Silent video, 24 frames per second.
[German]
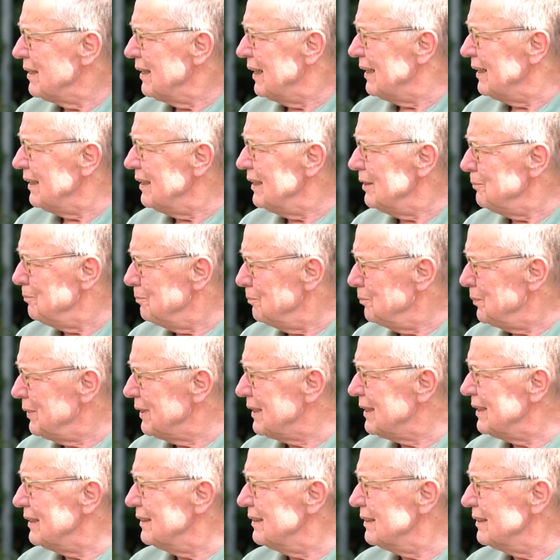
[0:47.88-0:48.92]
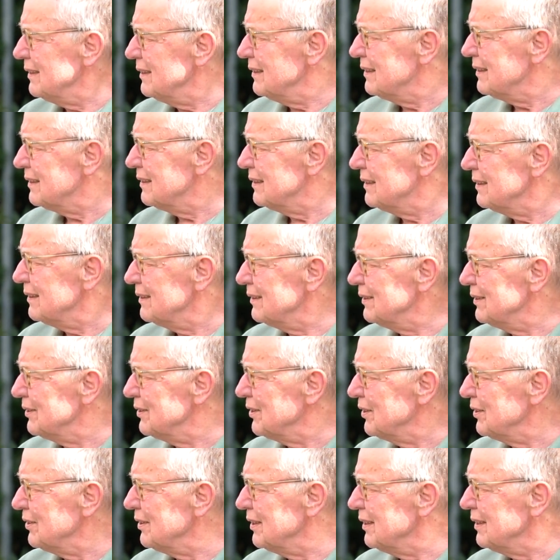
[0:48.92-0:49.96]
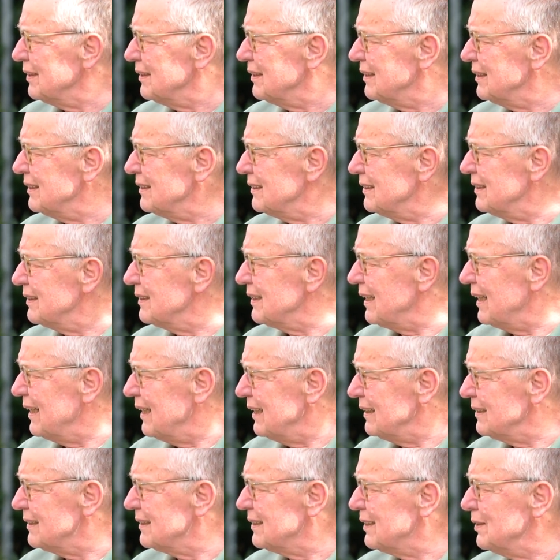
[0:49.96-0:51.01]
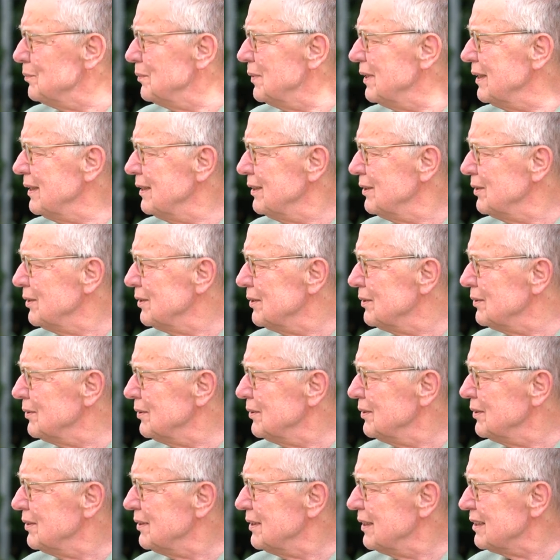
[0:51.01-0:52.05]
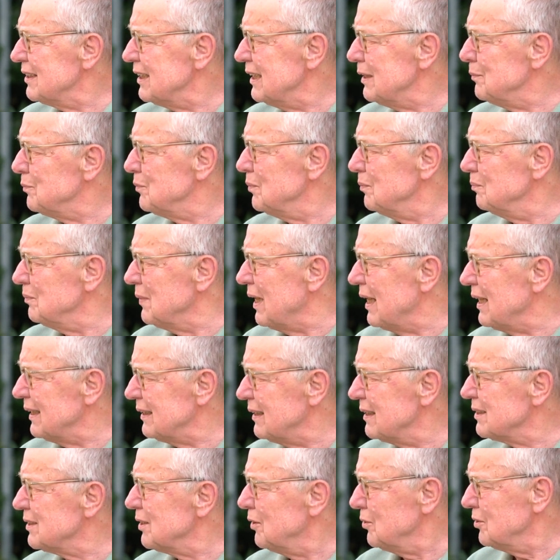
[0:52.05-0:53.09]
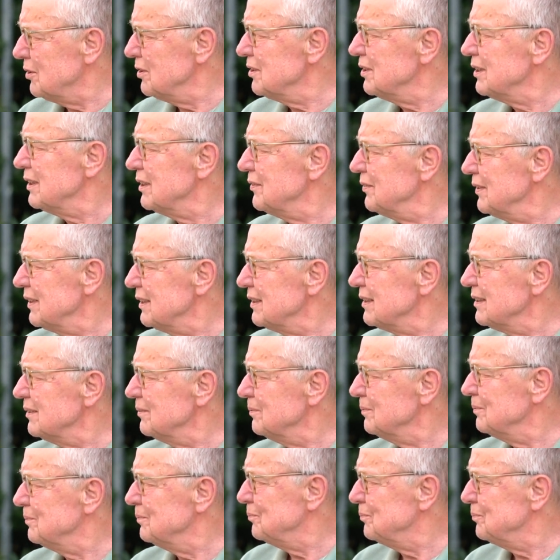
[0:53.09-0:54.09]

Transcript: ein Lippenbekenntnis, sondern es ist ernst gemeint und deshalb hat das auch Konsequenzen.